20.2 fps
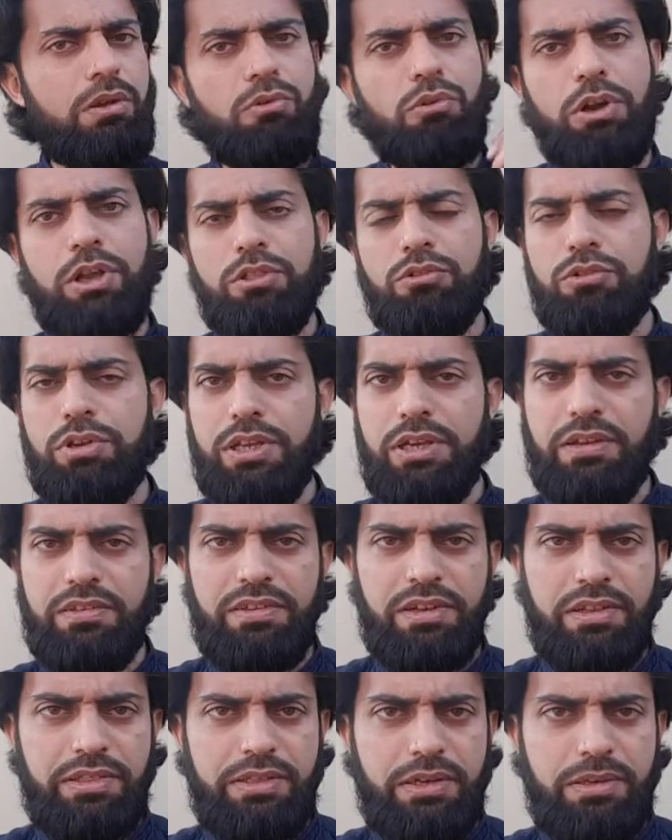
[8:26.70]
कोई हिंदू नहीं कर
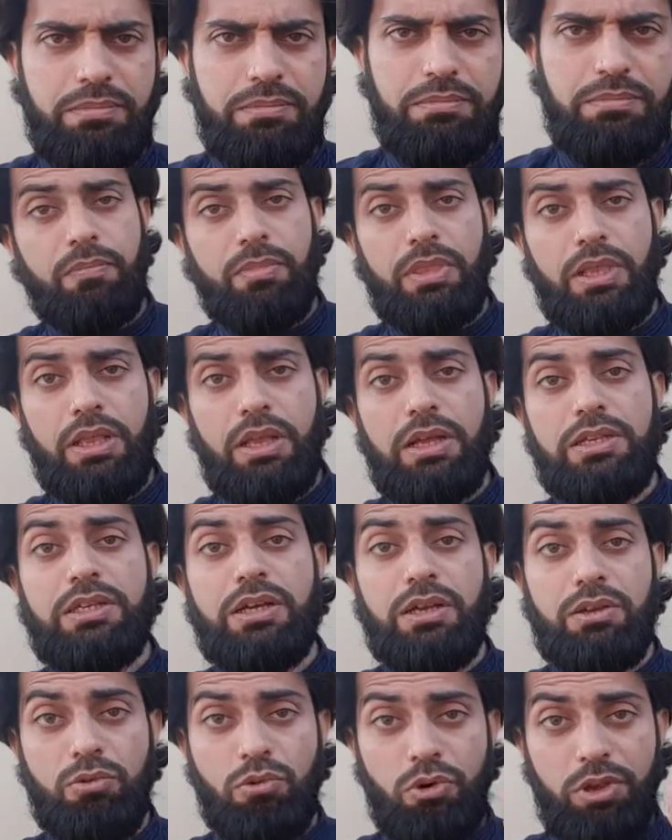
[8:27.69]
सकता अच्छा
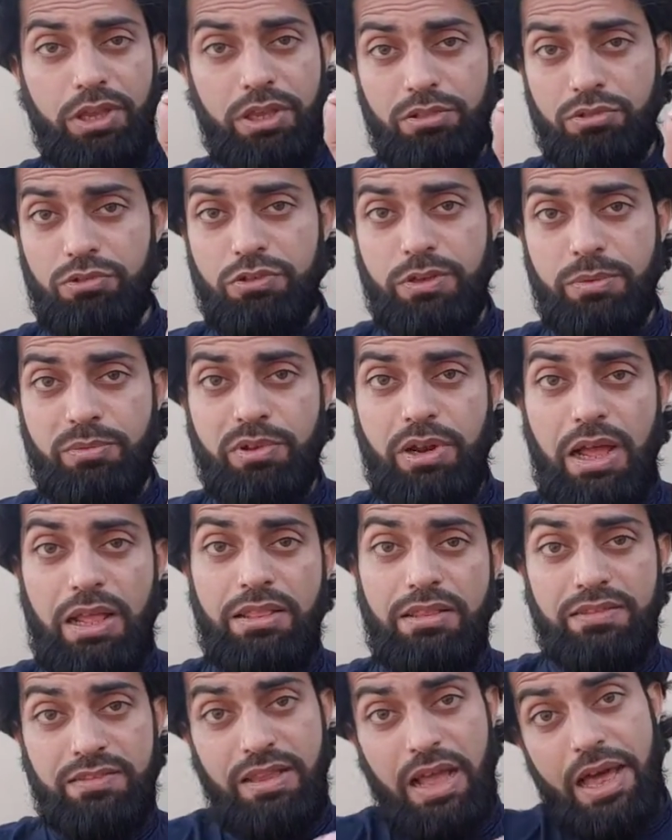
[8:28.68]
कोई हिंदू से
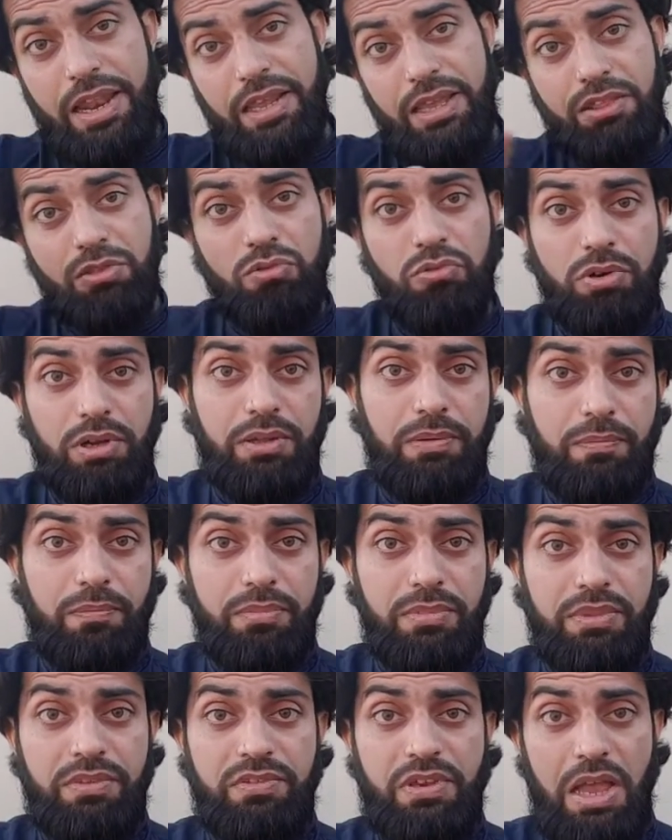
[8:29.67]
मुराद सारे हिंदू हैं
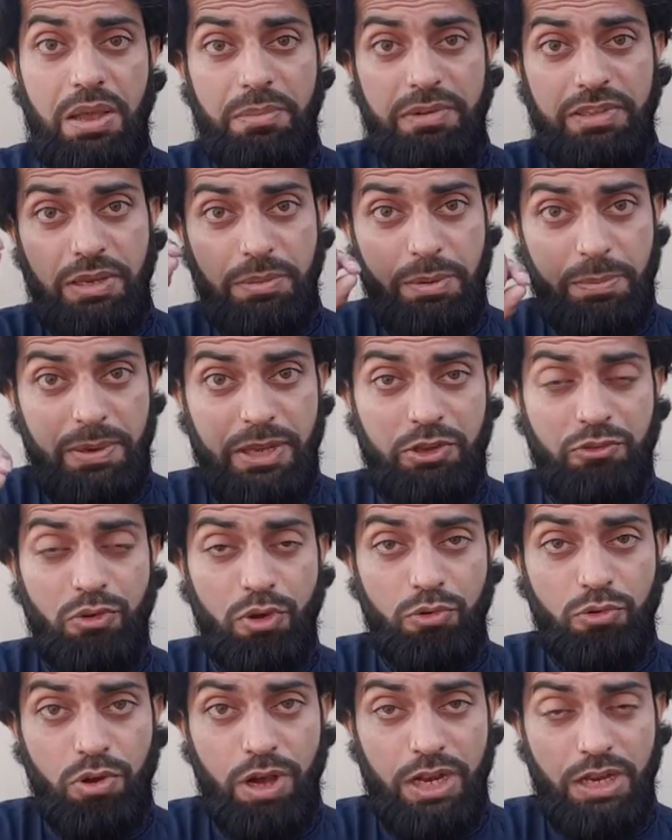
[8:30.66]
चाहे मजहबी पेशवा
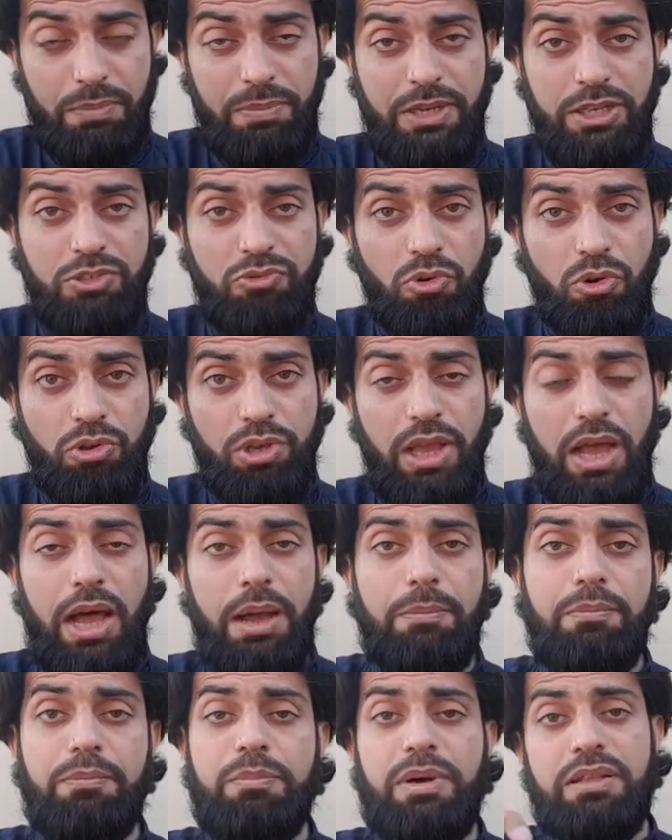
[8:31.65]
हो रूहानी पेशवा हो या
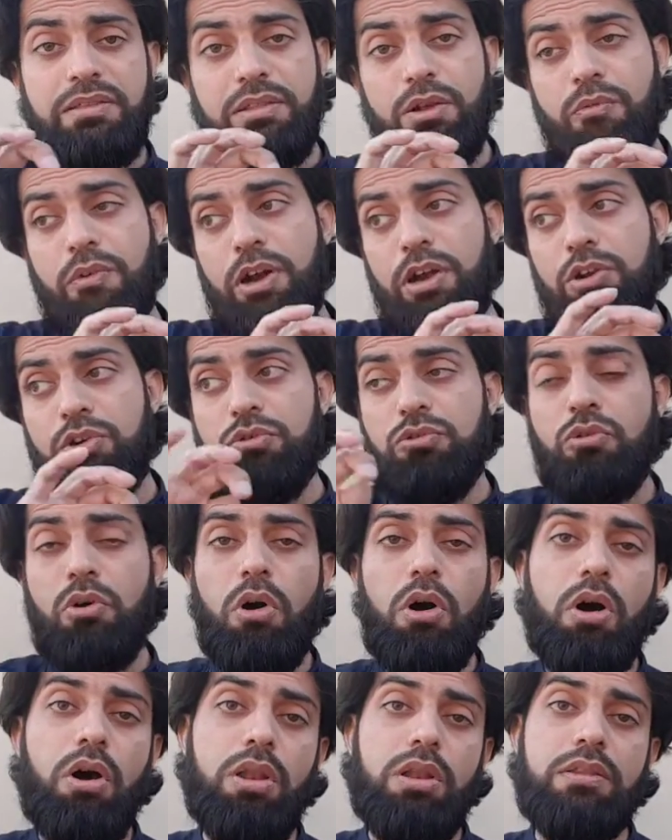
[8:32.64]
आम बट वन टू
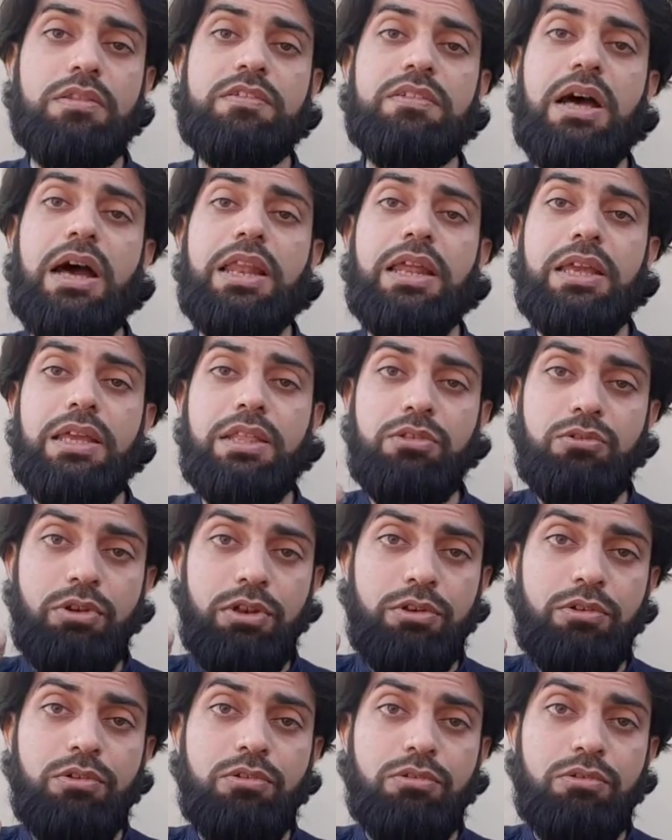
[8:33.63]
ऑल सारे हिंदू
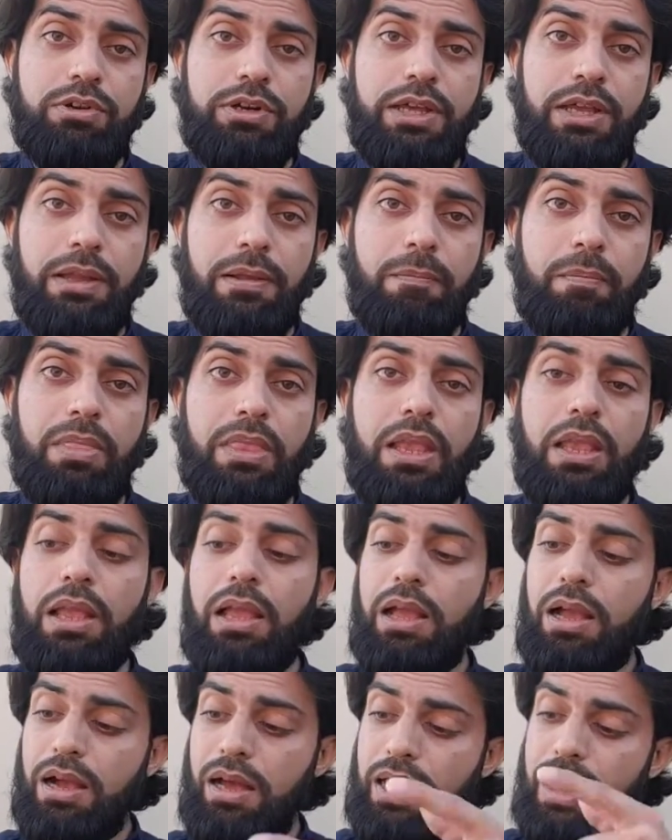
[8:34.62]
इंक्लूडेड हैं
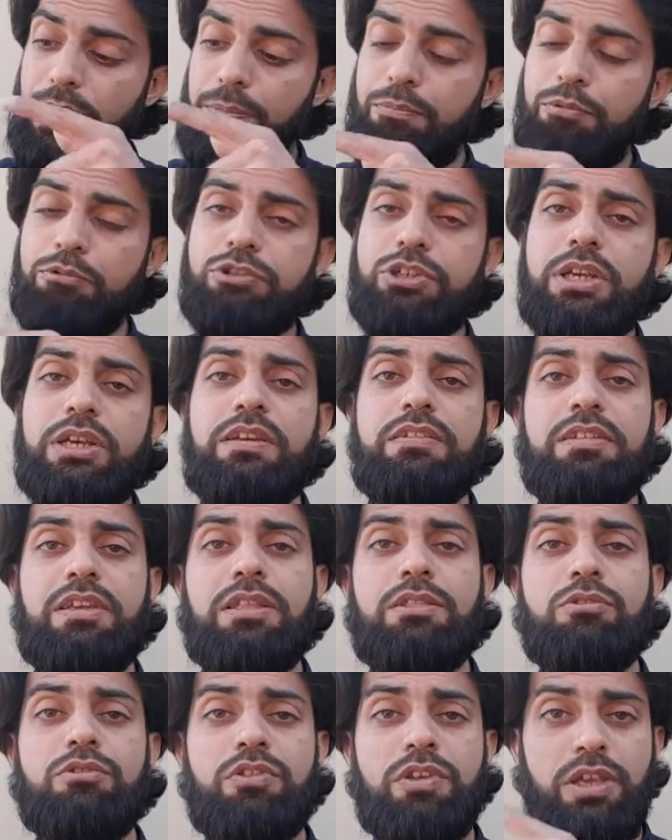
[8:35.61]
अगर आप पूछें किसी
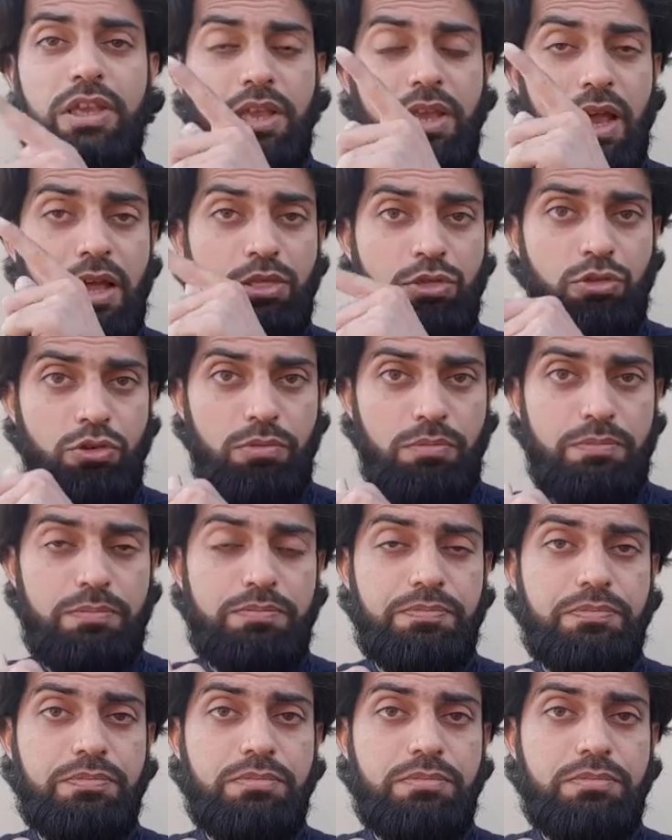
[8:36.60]
हिंदू से कि क्या तुम